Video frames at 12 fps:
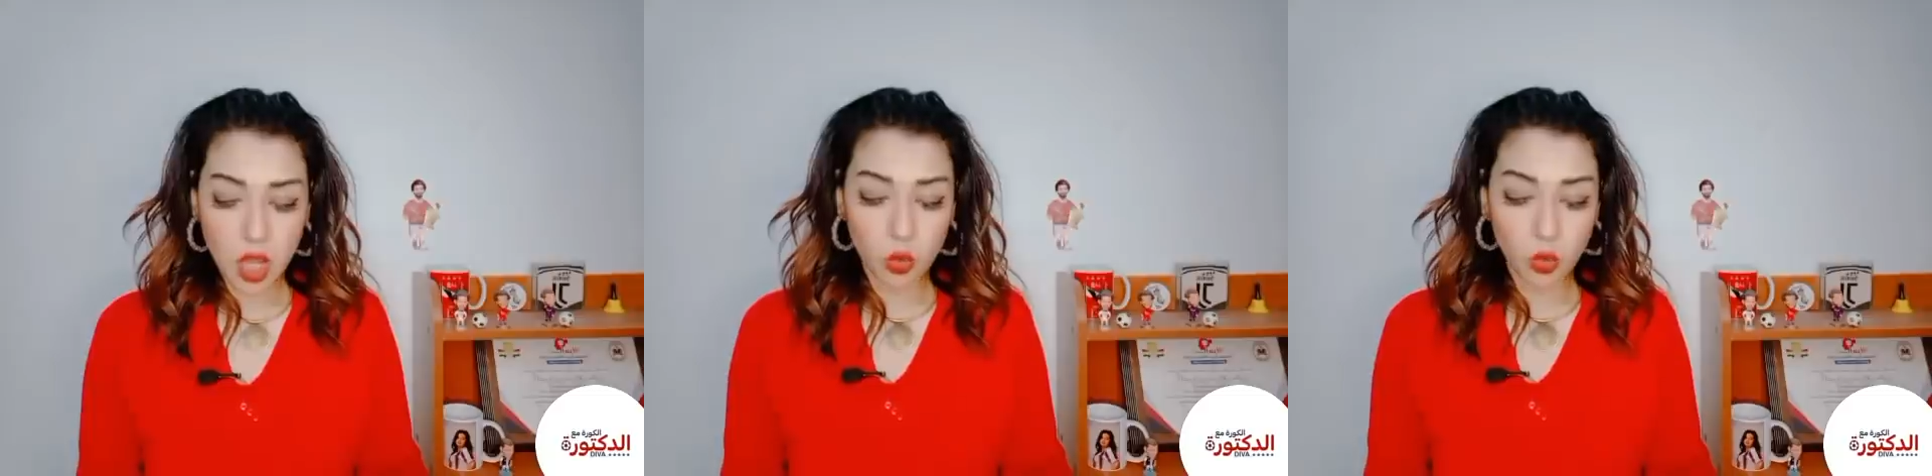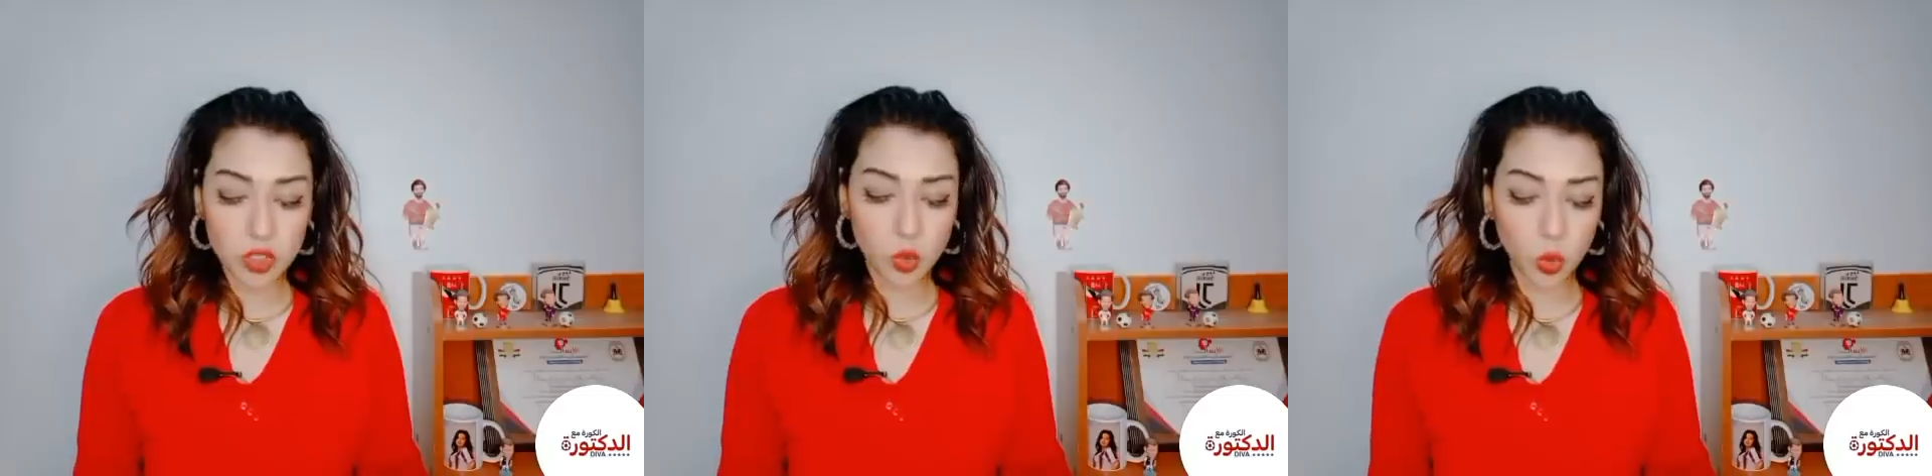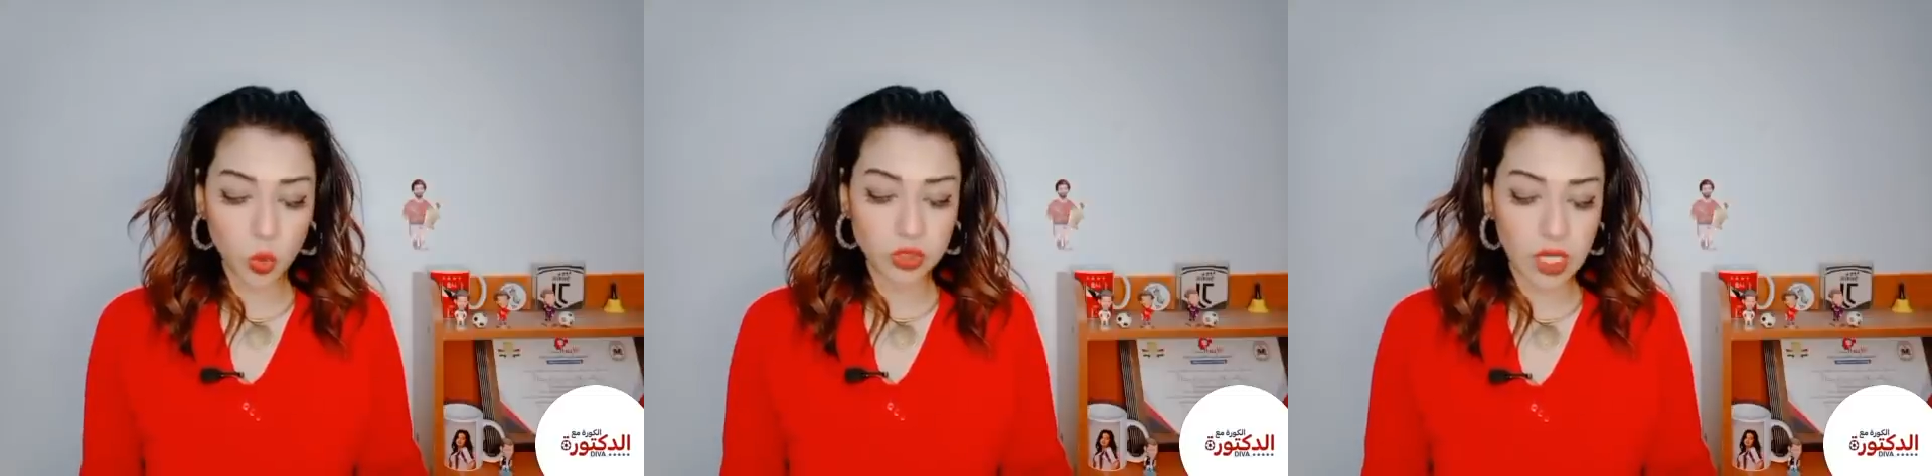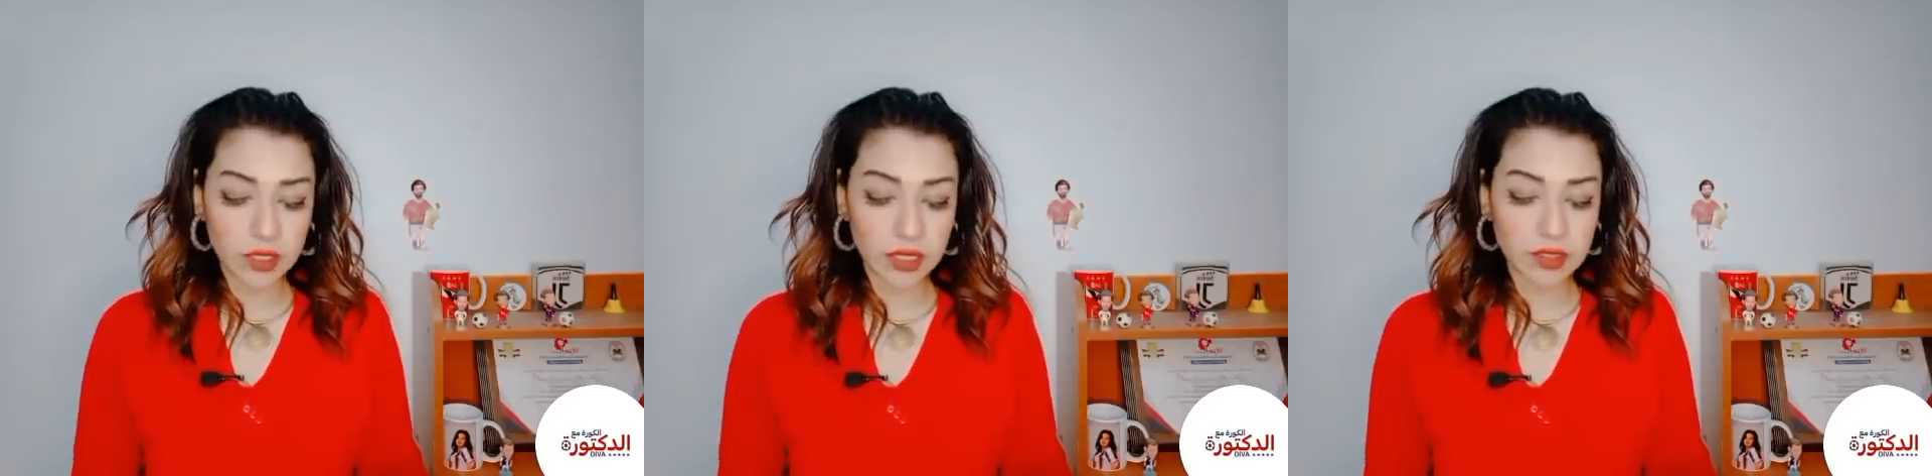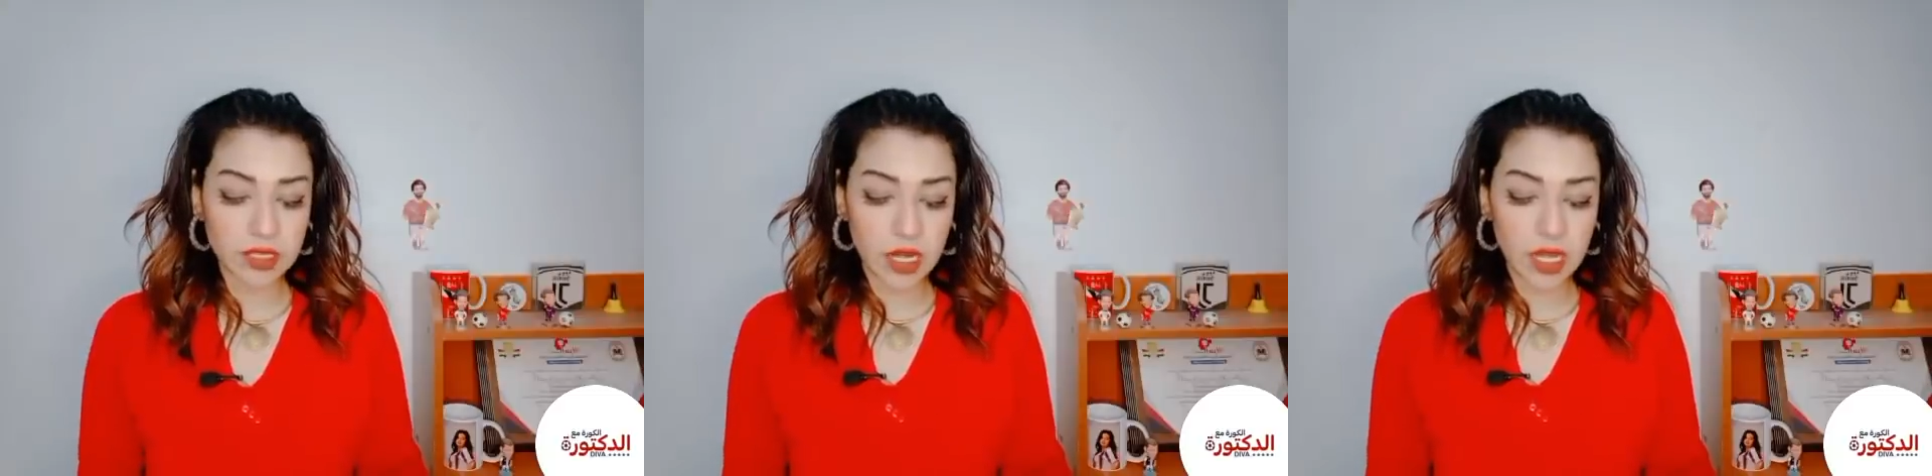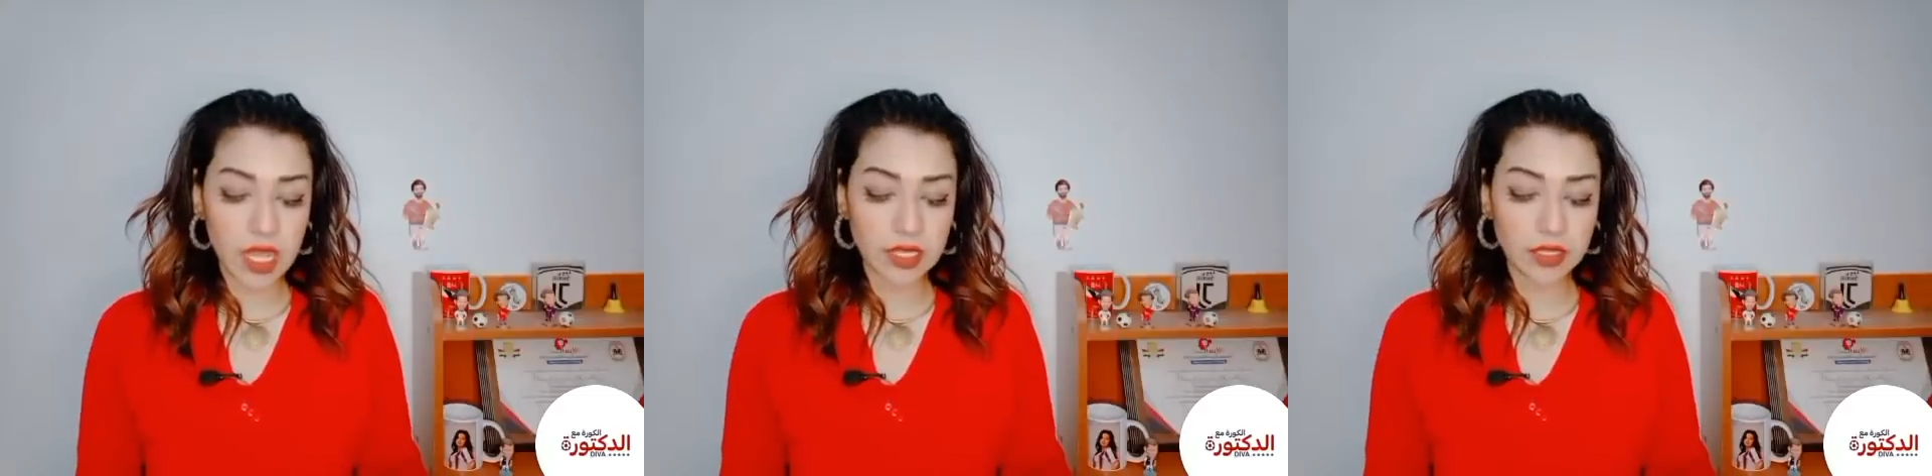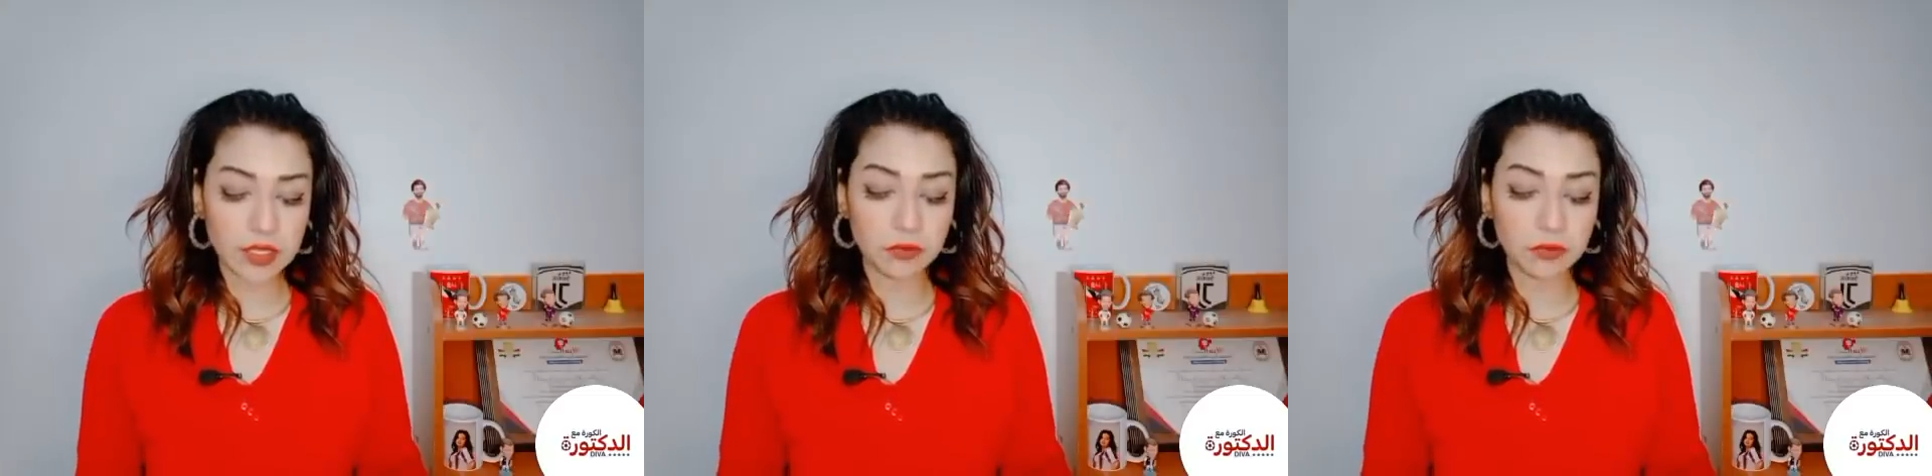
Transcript: وصعود النادي الاهلي